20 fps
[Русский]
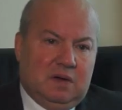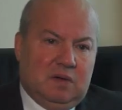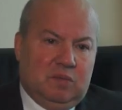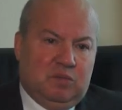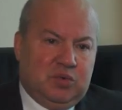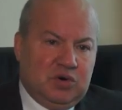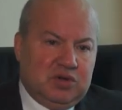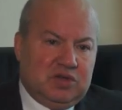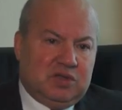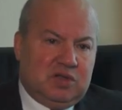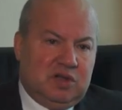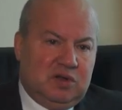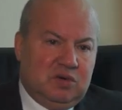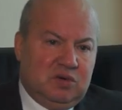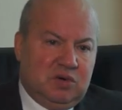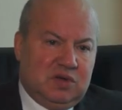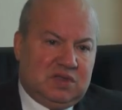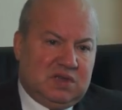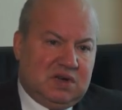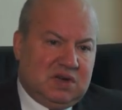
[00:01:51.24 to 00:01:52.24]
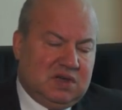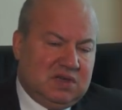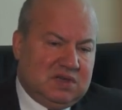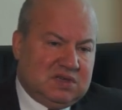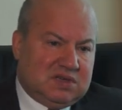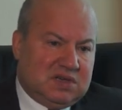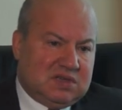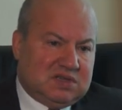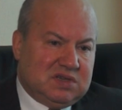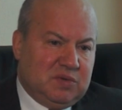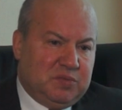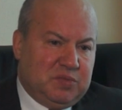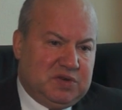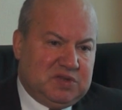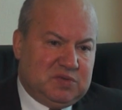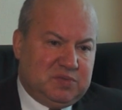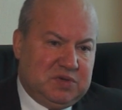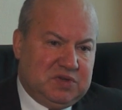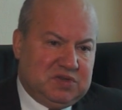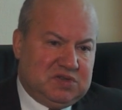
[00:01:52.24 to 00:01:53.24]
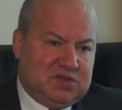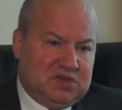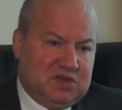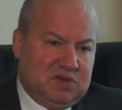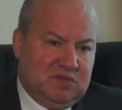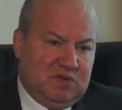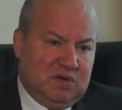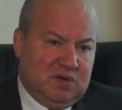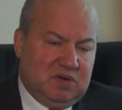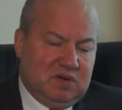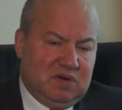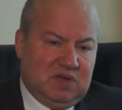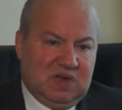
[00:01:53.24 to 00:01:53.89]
Будет ли у этой организации перспектива?